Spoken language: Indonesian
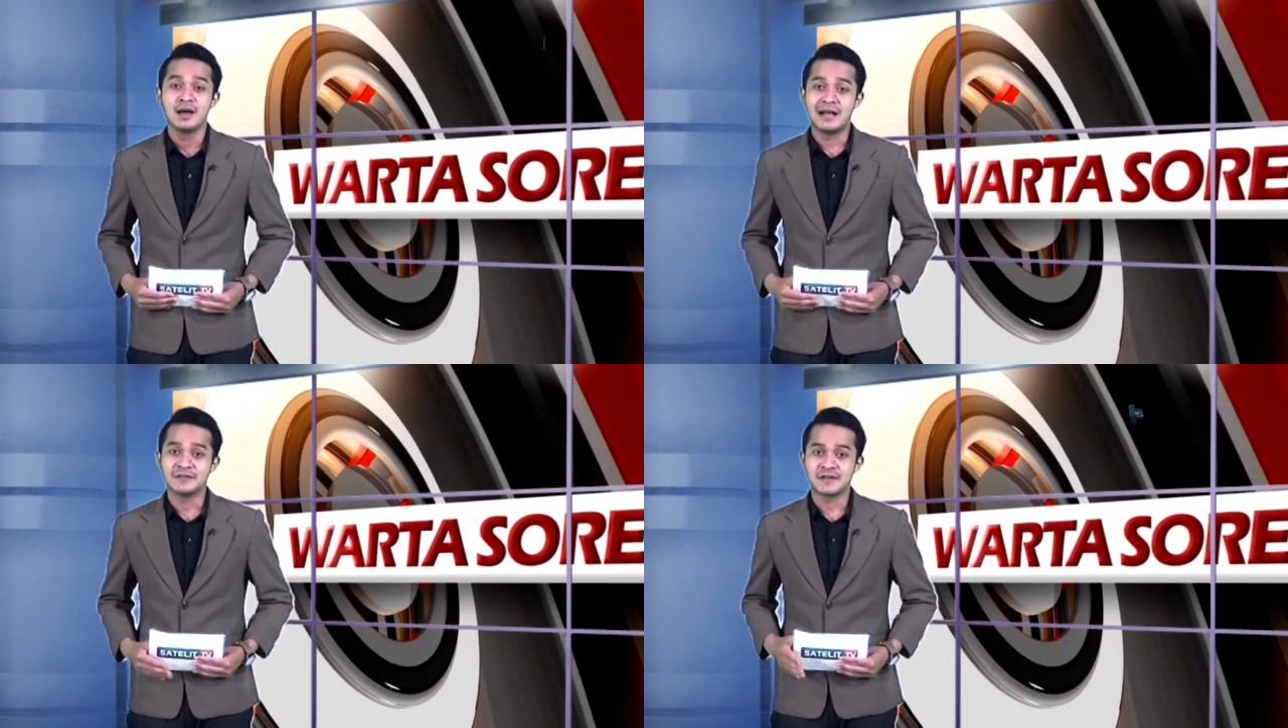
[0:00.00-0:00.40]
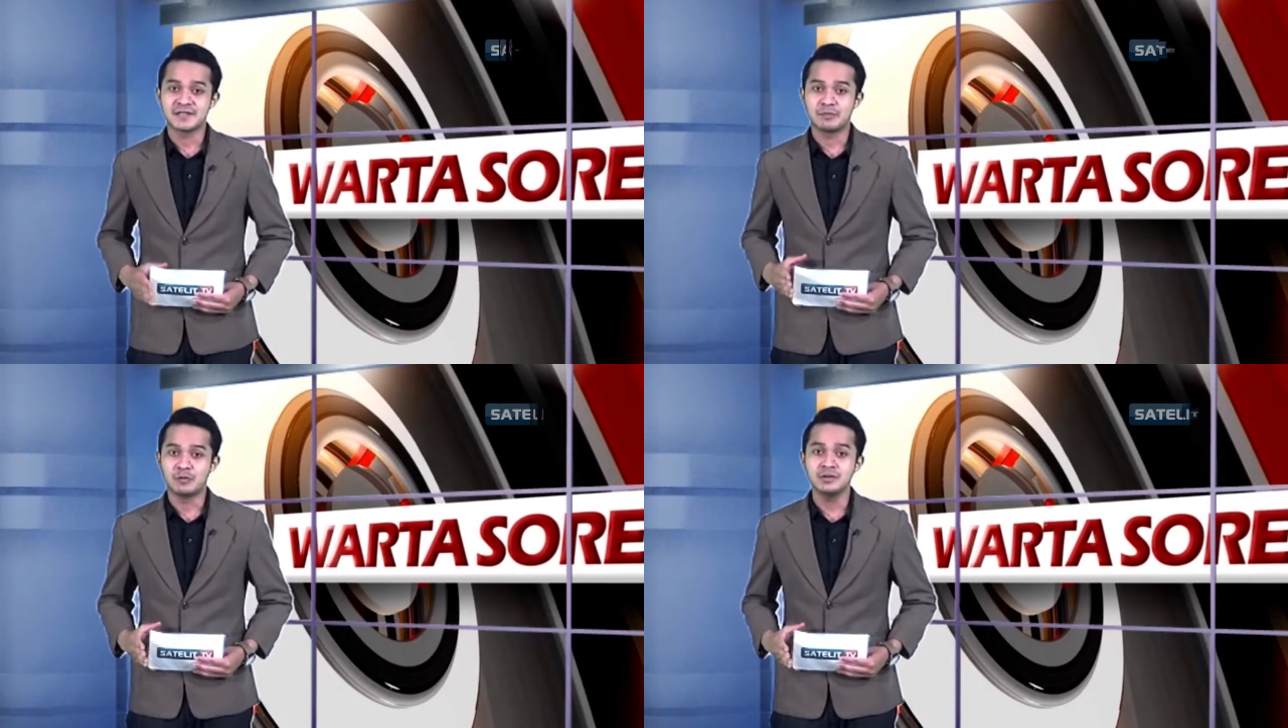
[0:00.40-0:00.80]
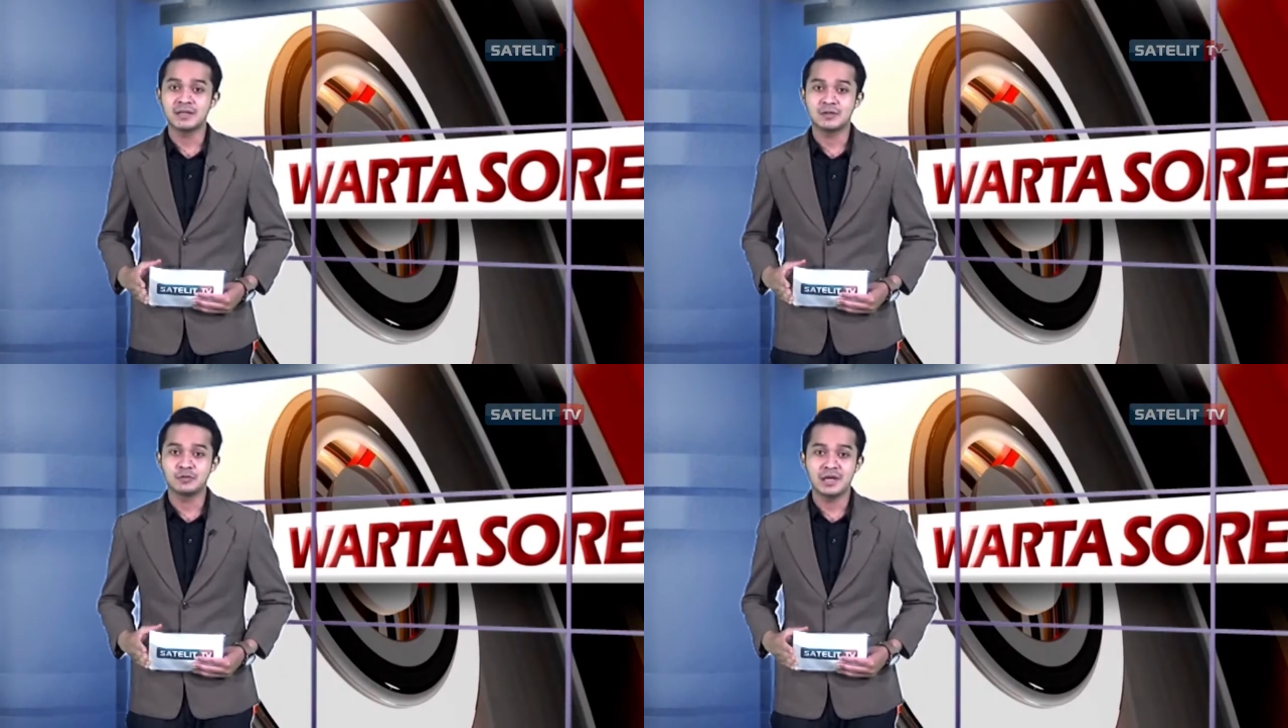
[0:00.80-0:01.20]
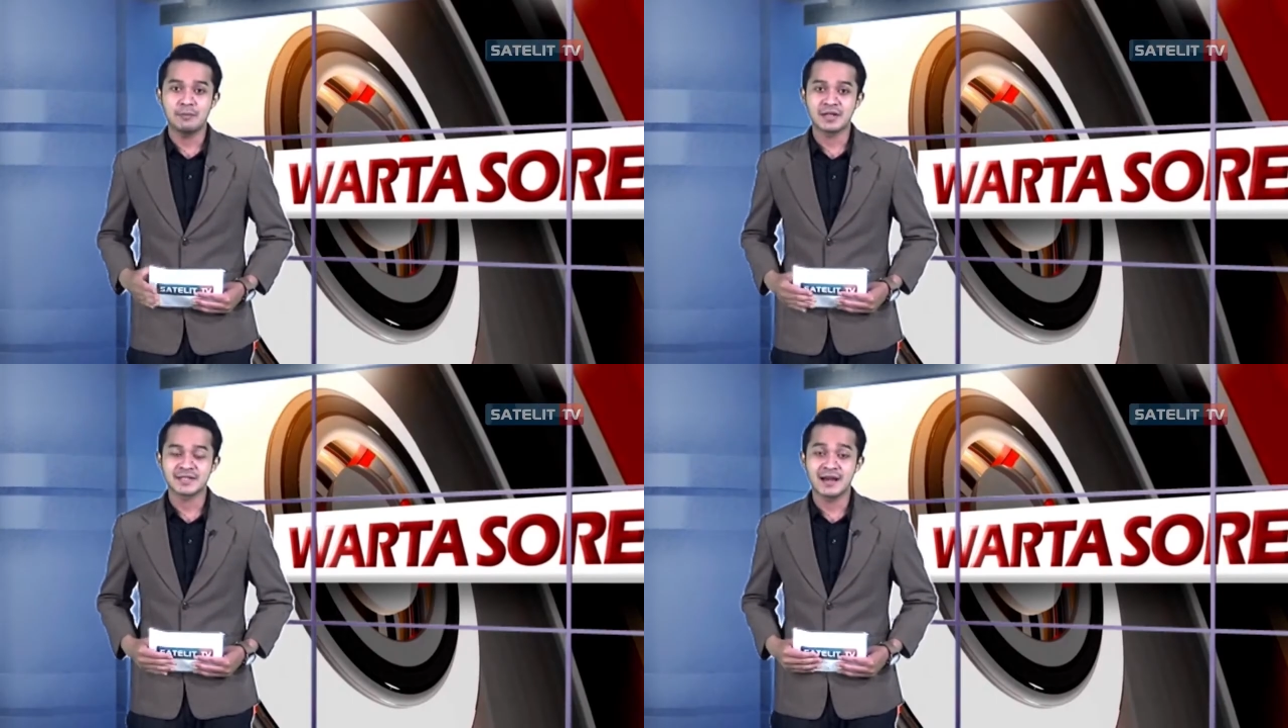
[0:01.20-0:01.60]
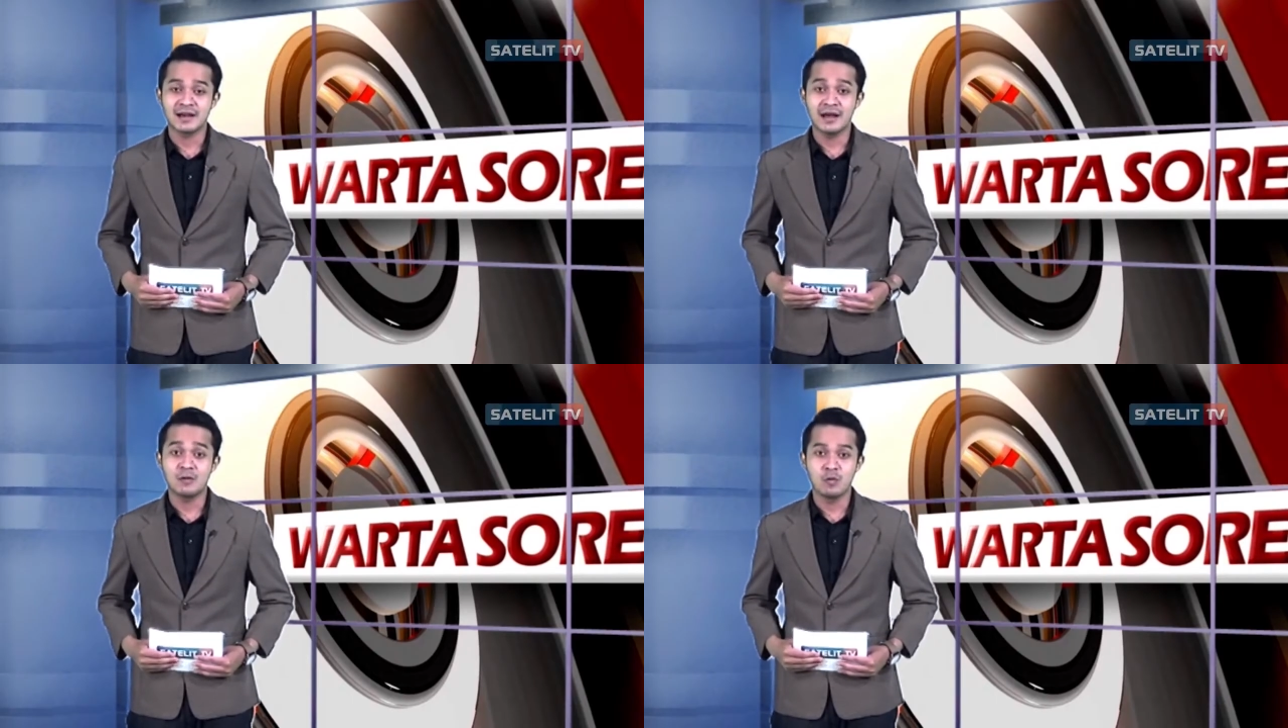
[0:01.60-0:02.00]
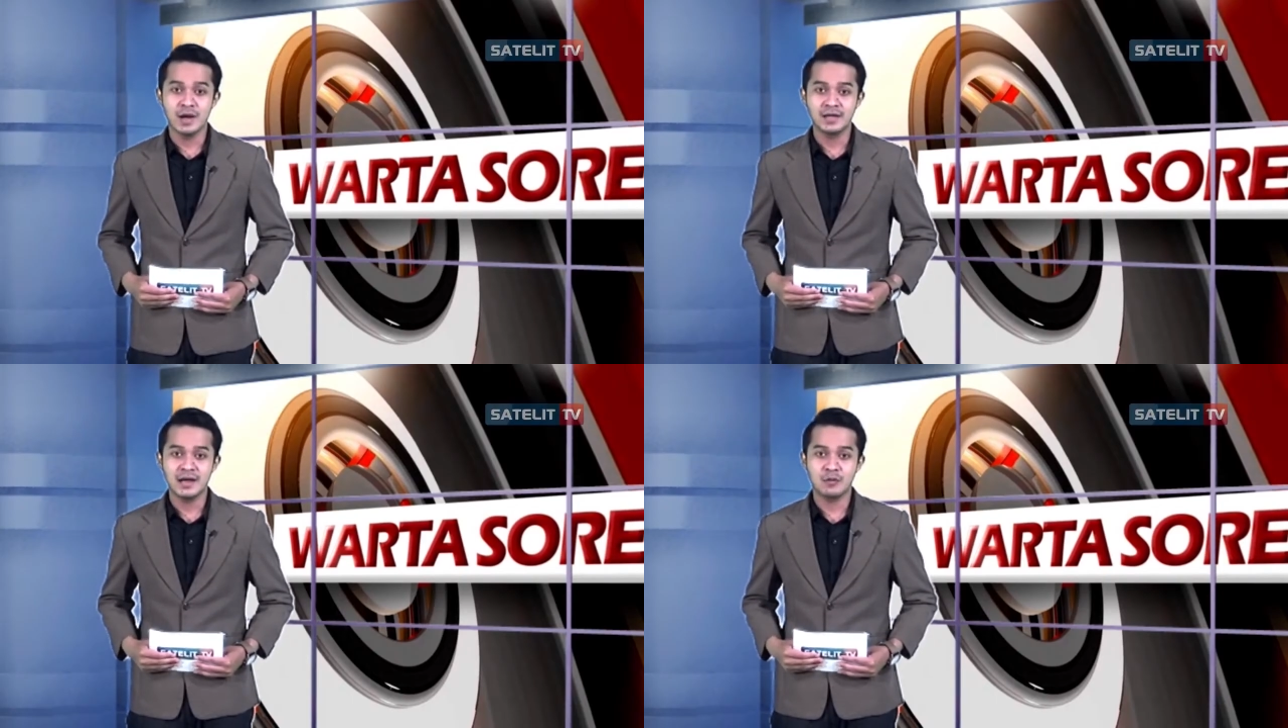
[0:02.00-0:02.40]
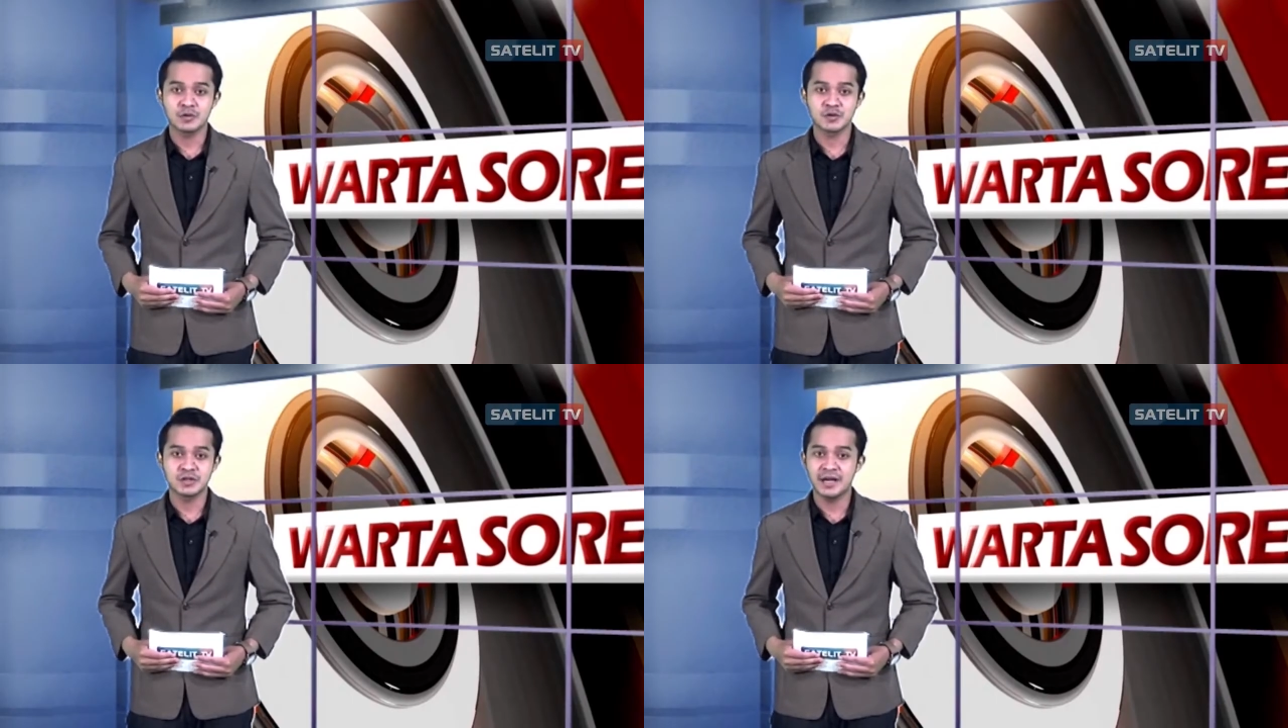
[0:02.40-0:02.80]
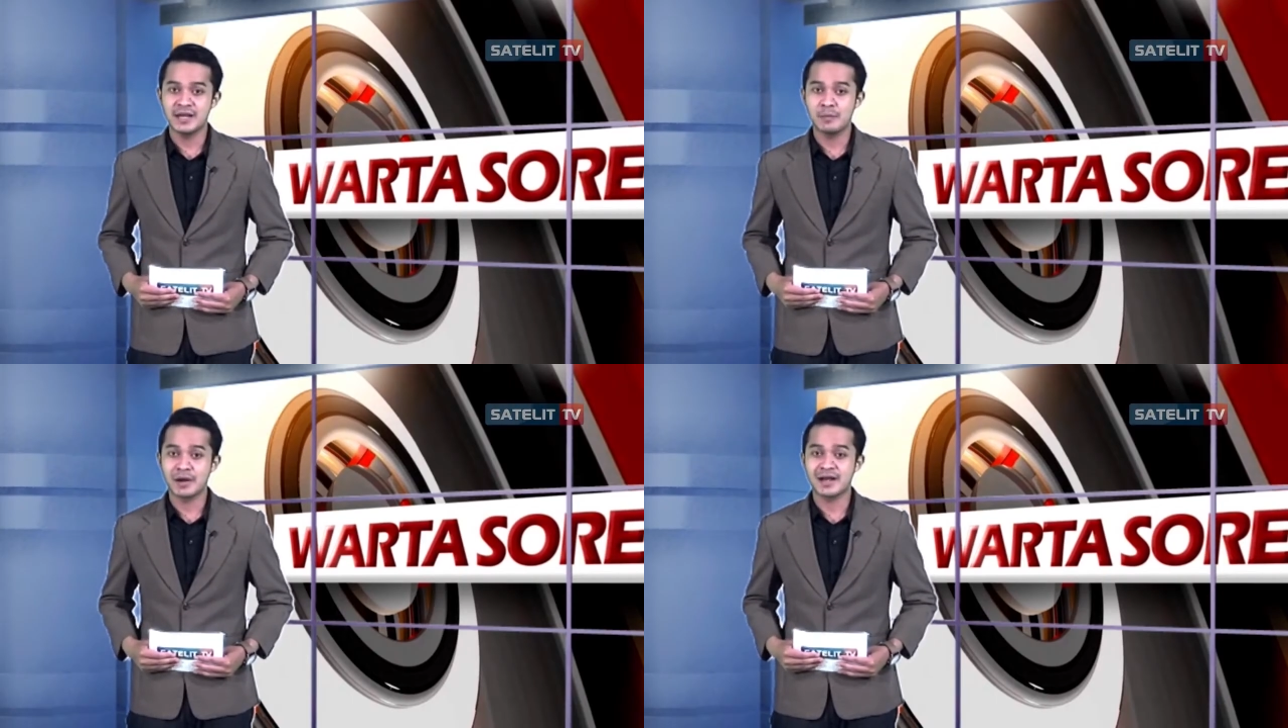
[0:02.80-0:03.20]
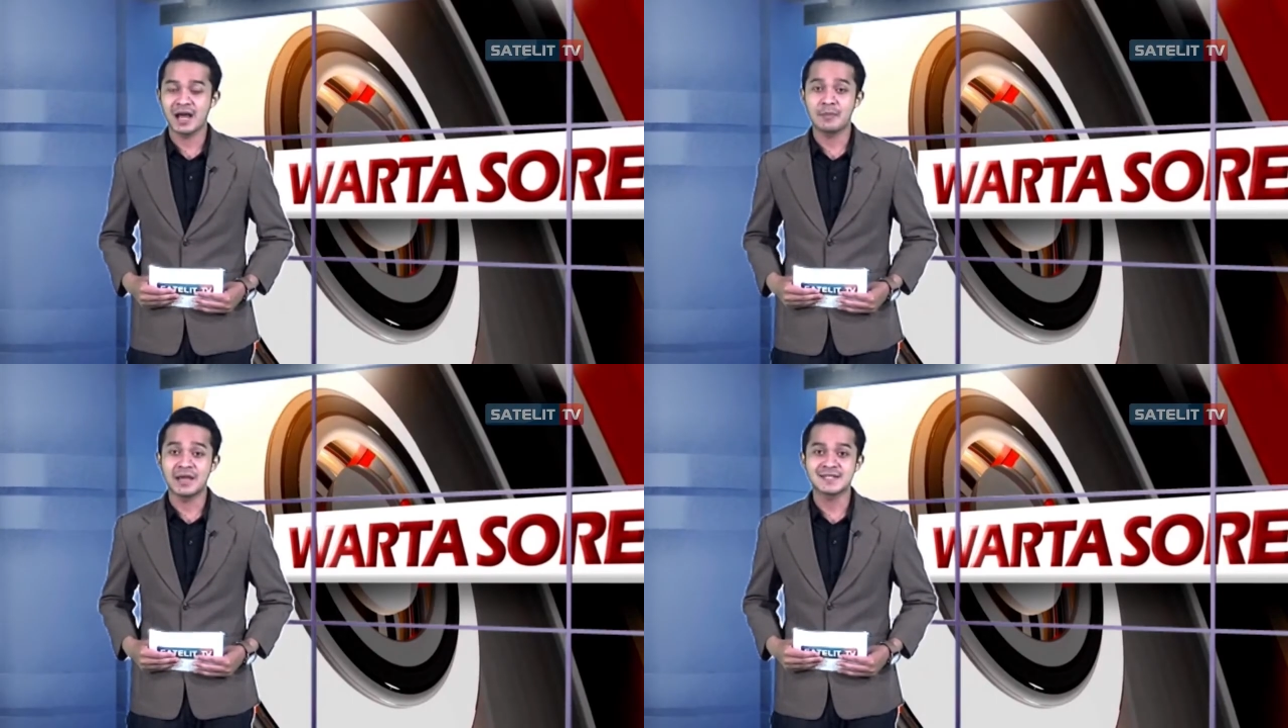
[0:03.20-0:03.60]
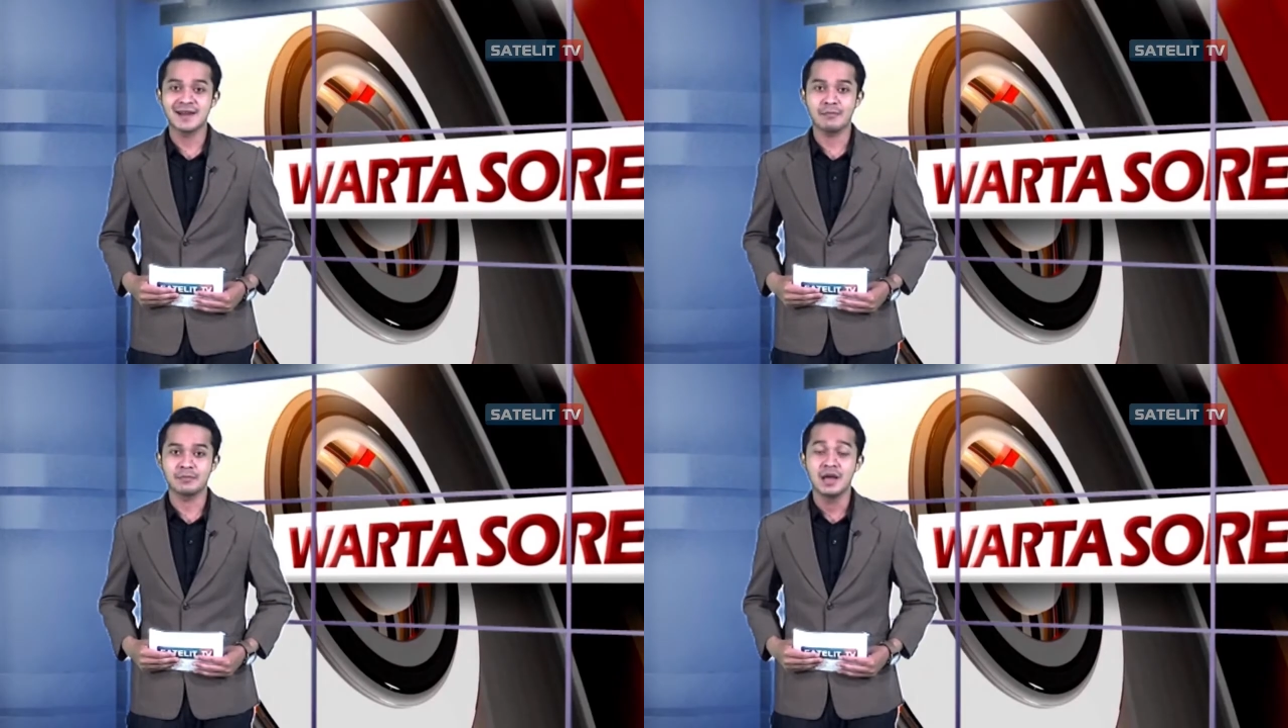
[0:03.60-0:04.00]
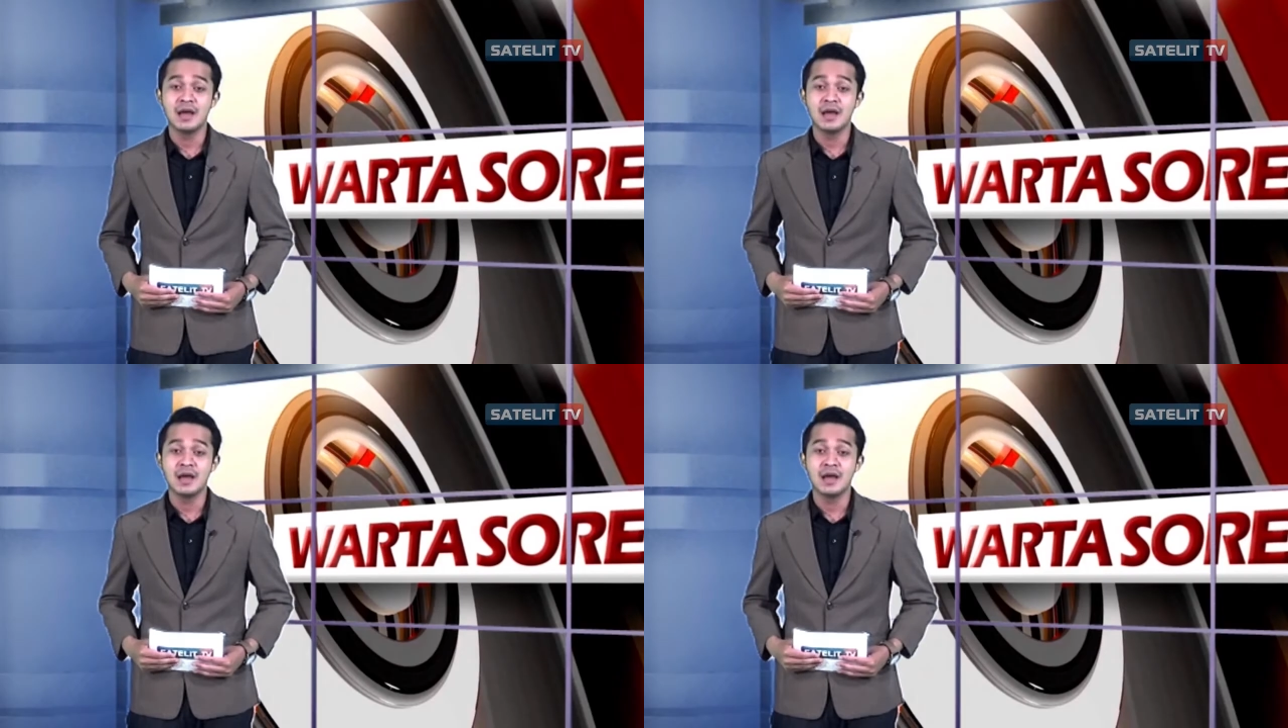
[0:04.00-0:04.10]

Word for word: Hal tersebut tentunya meresahkan warga khususnya yang beragama Islam.